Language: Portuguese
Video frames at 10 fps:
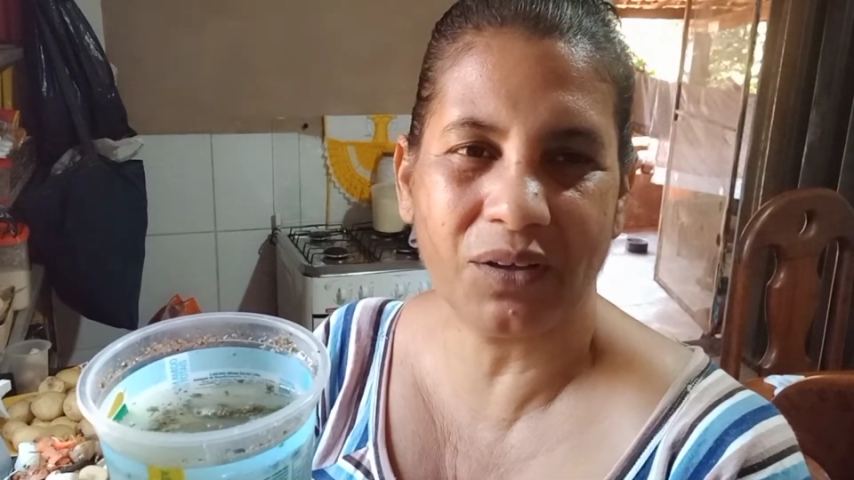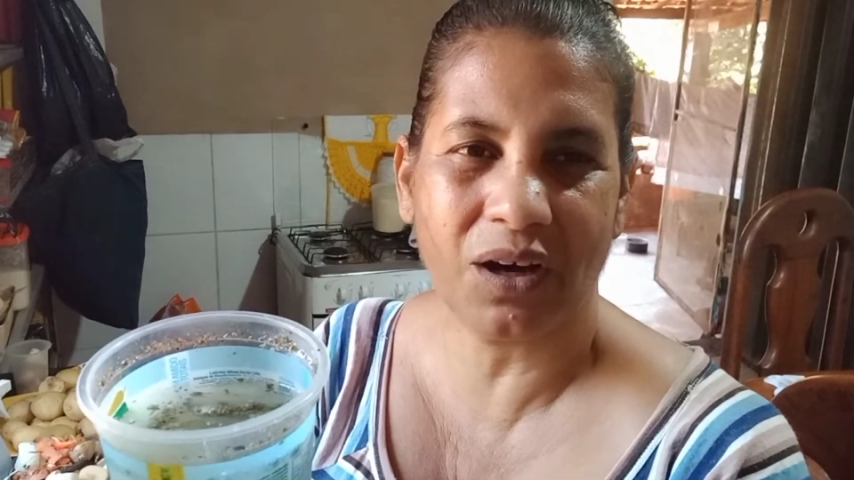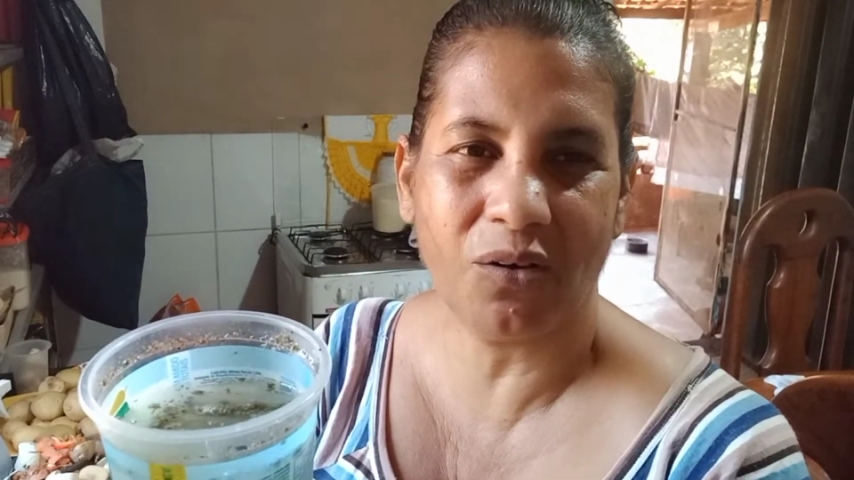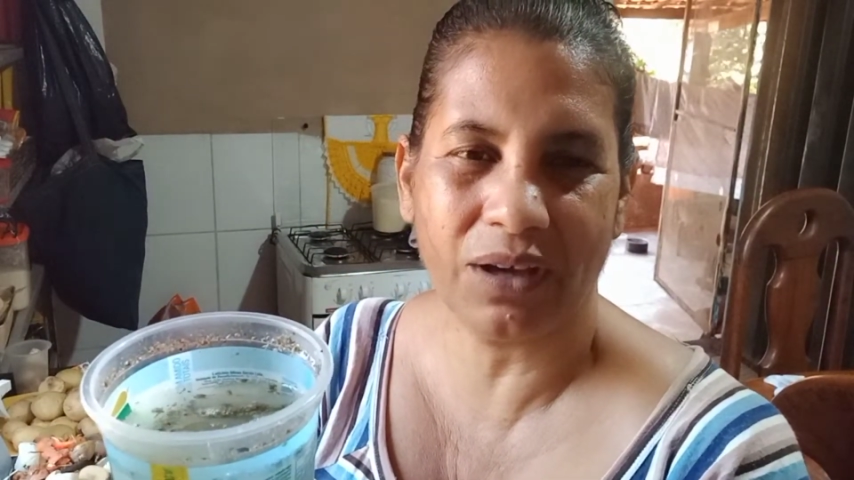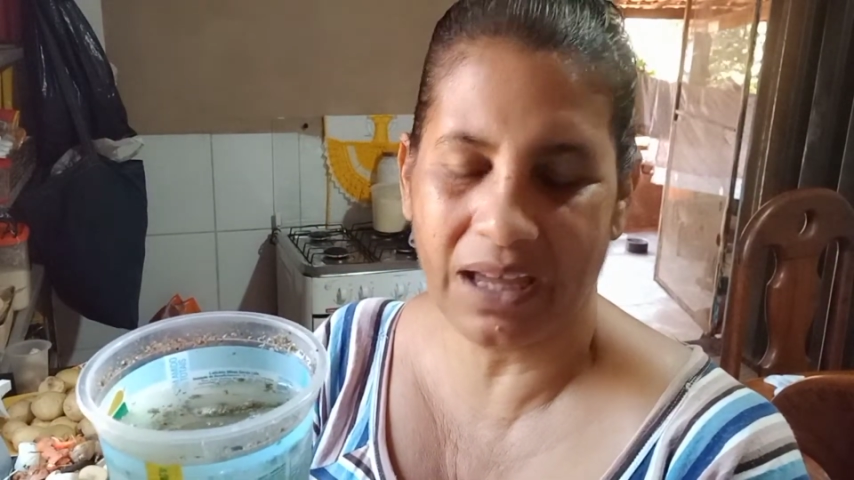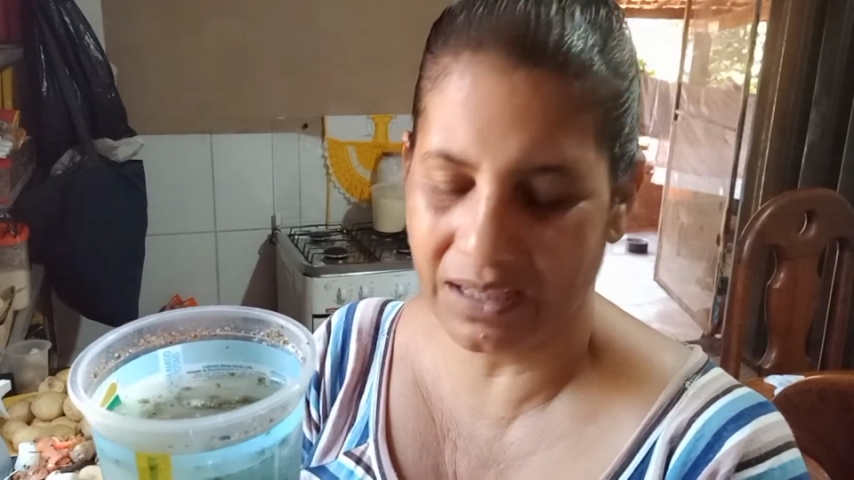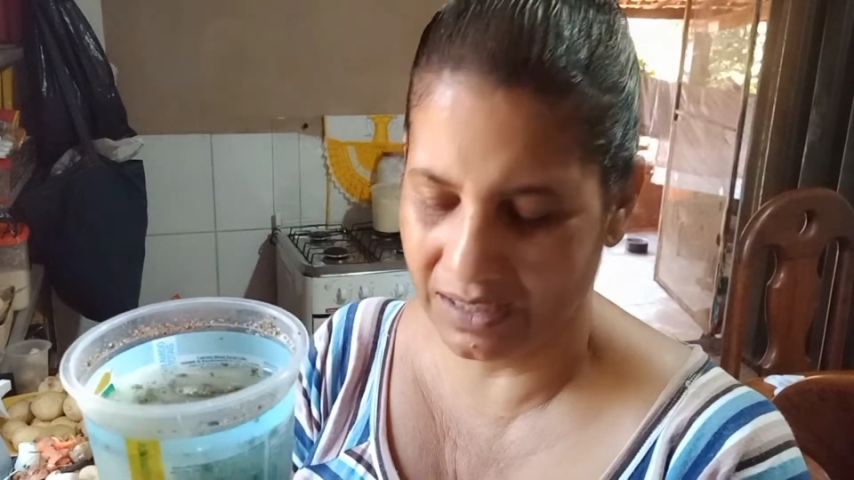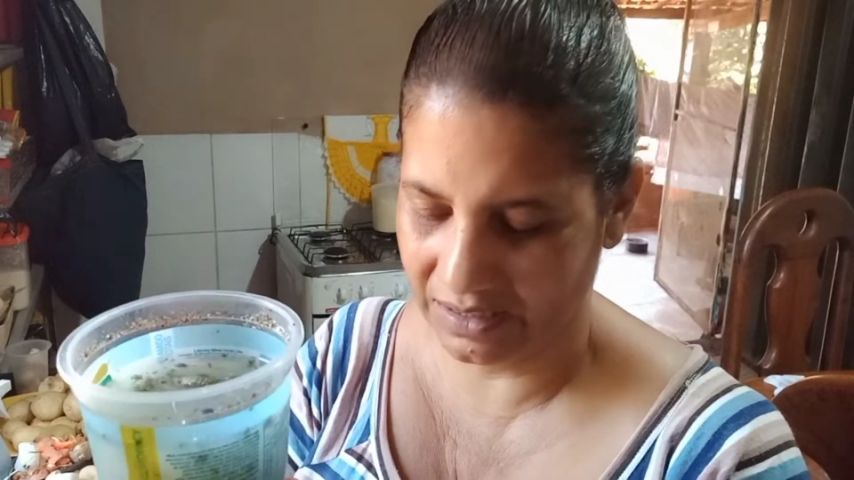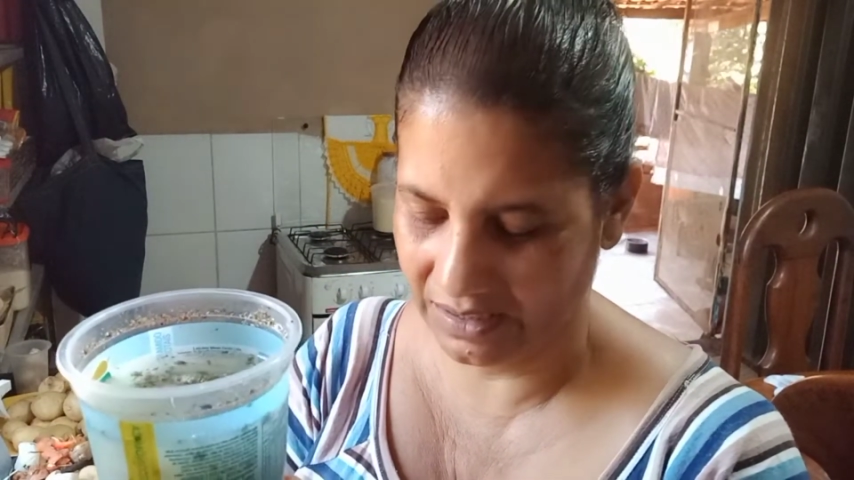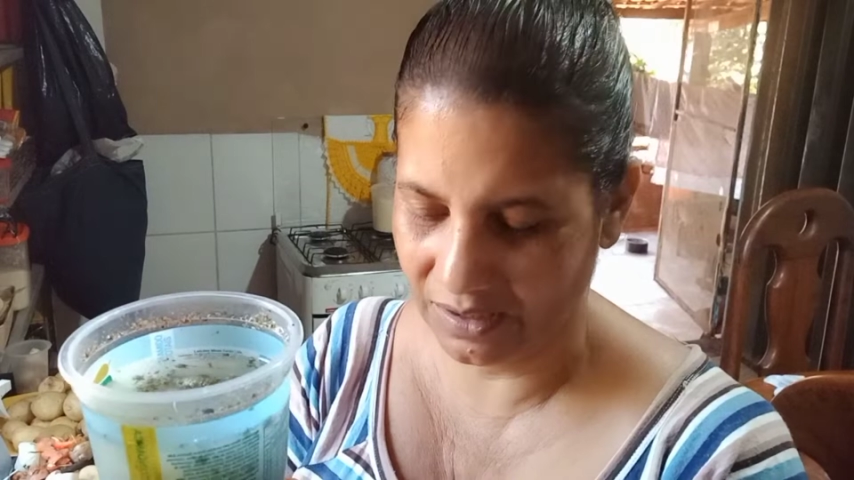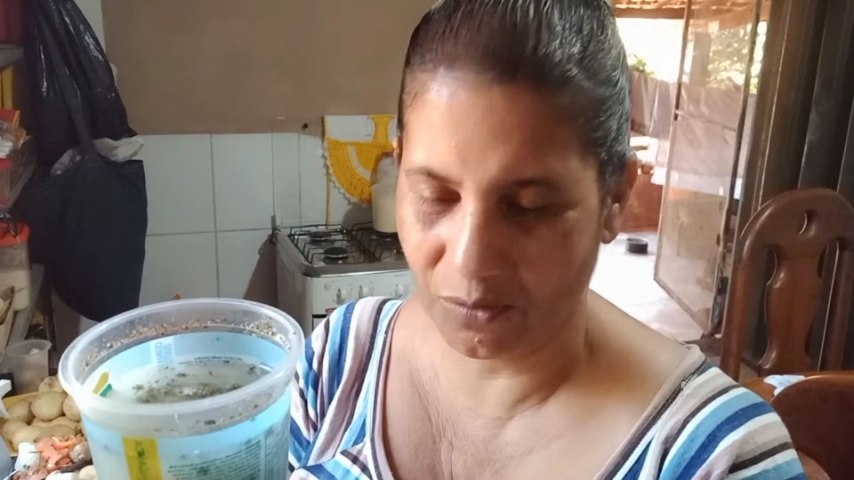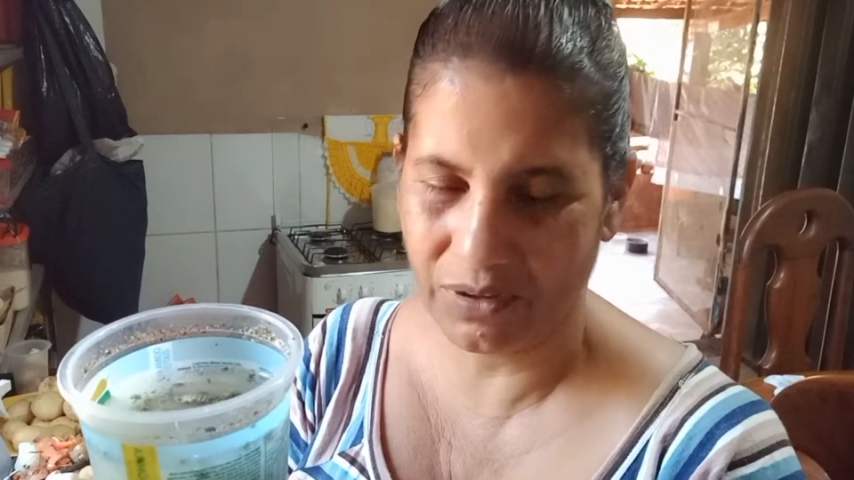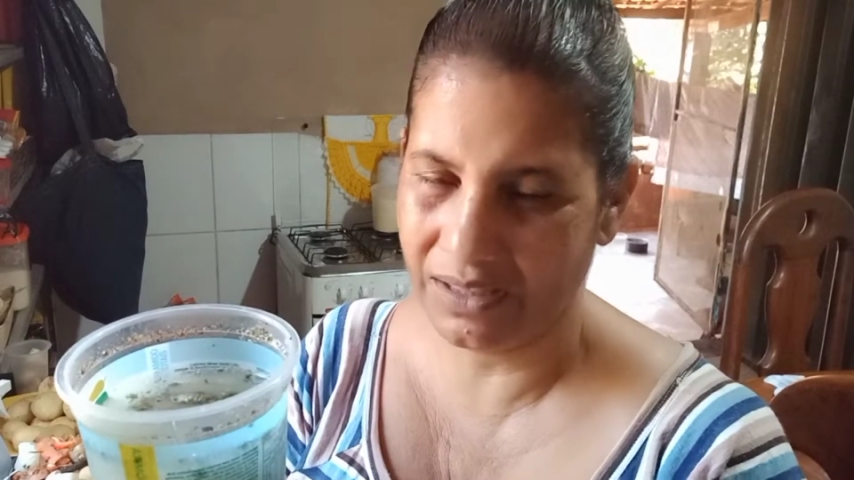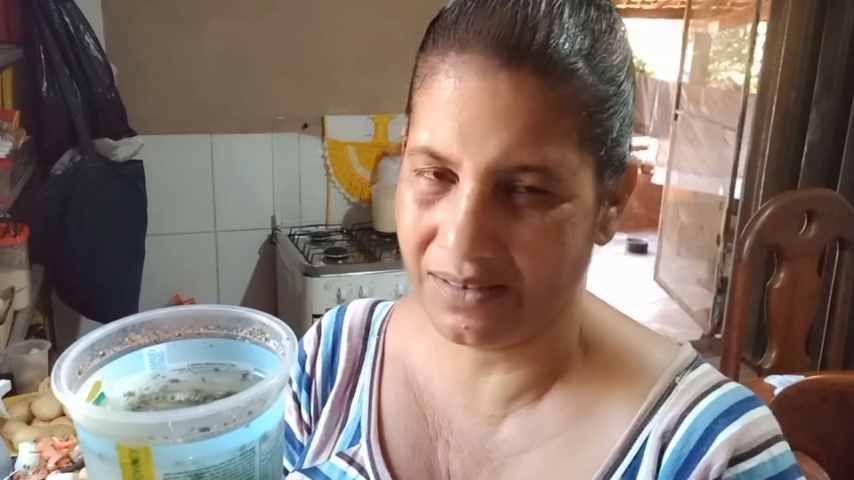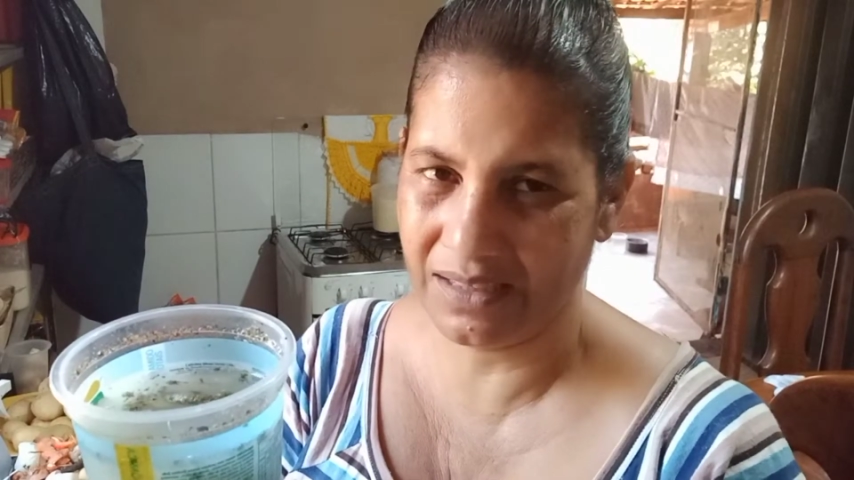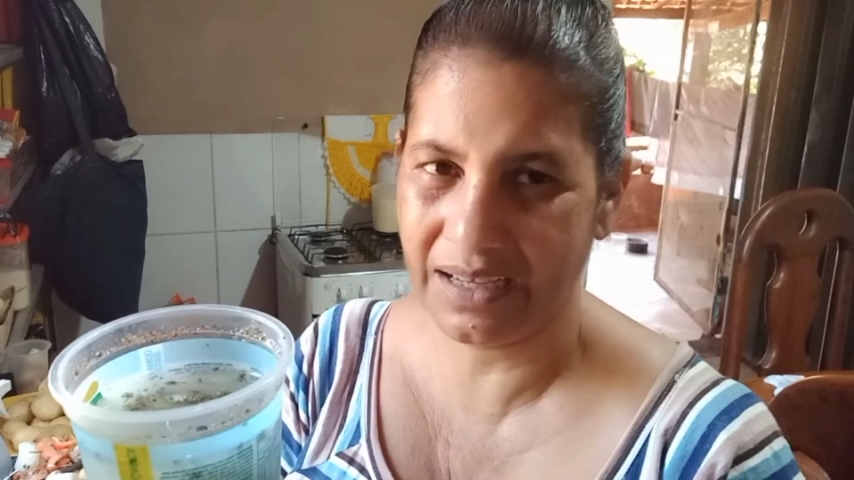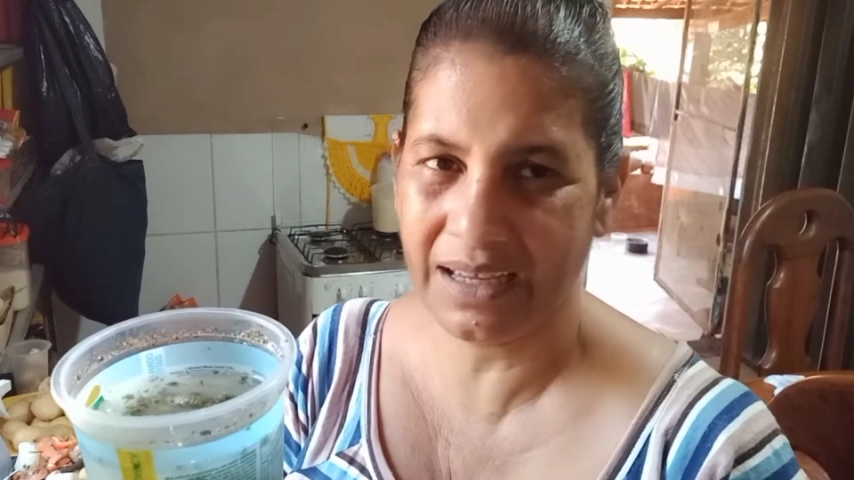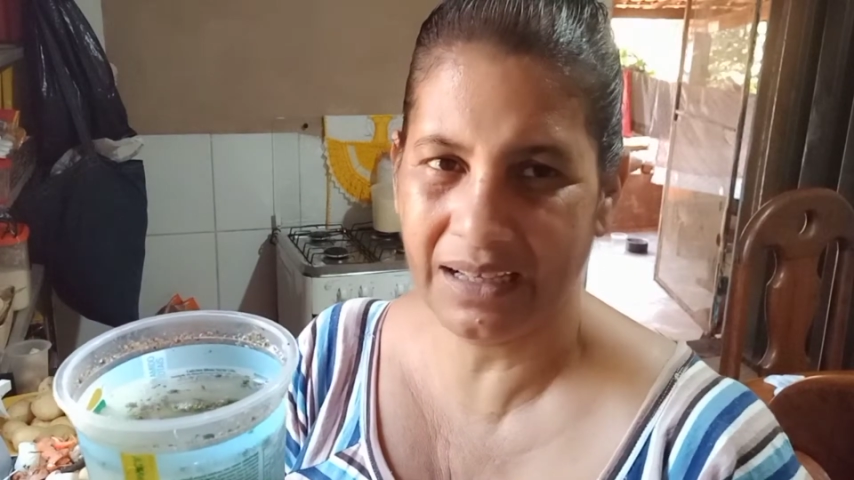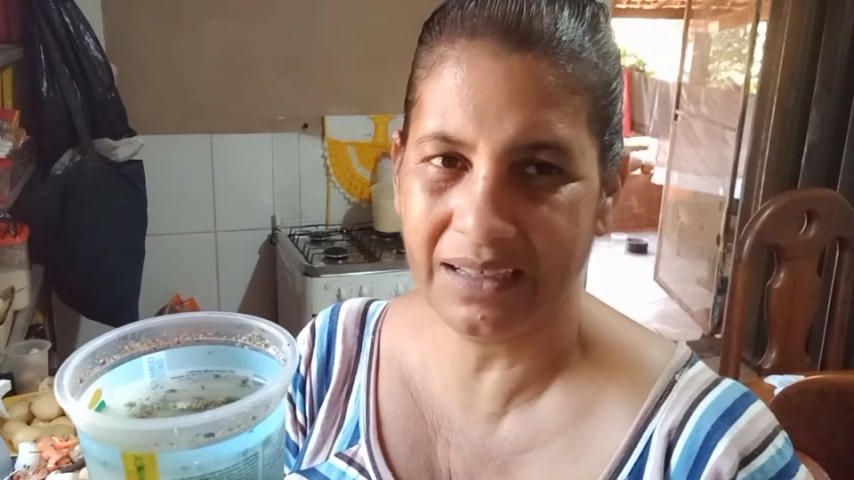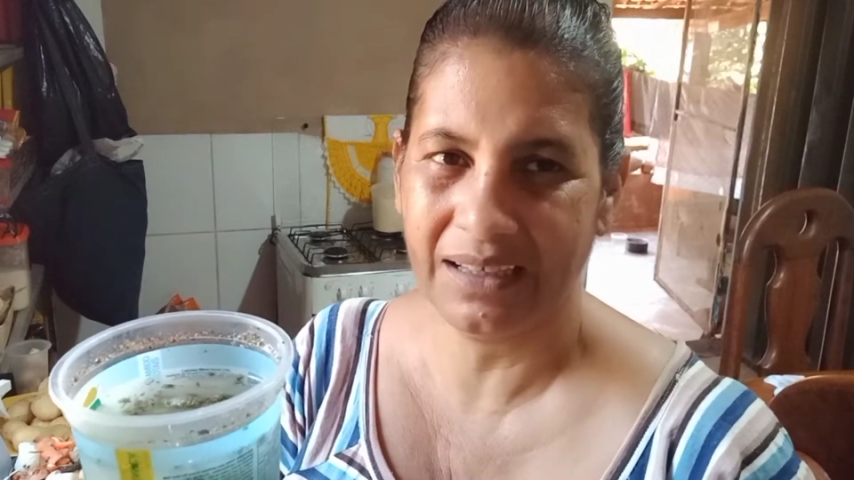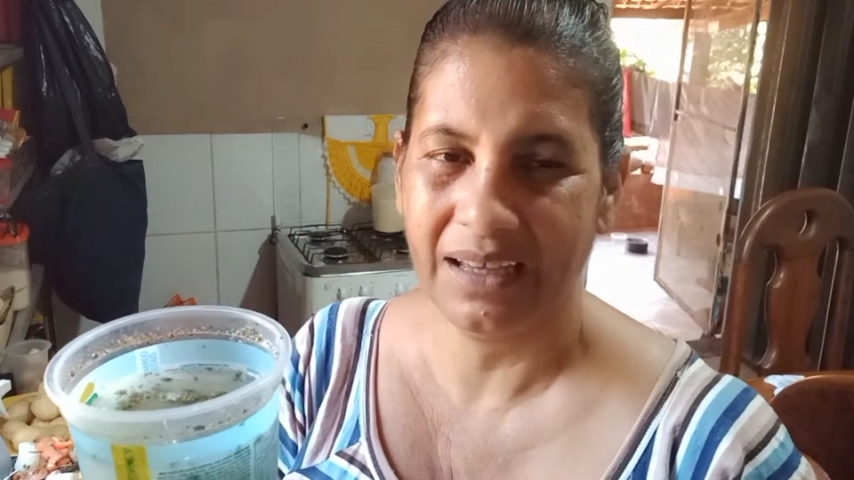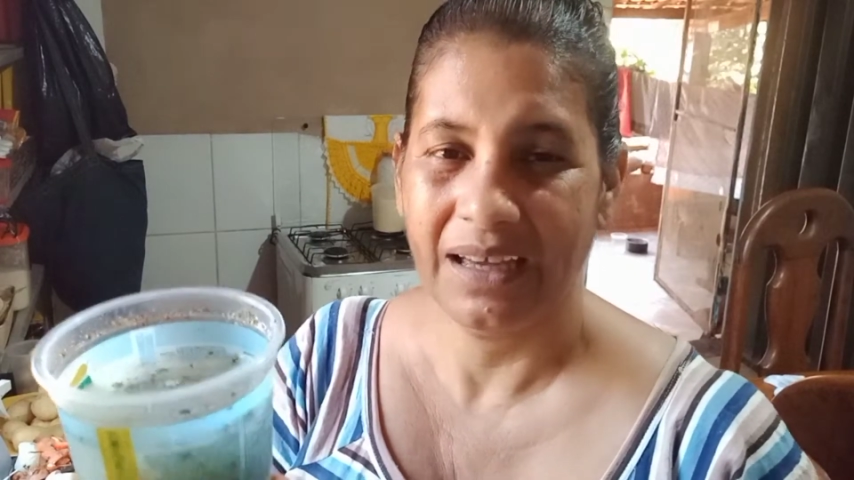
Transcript: alguém que não conhecia ele.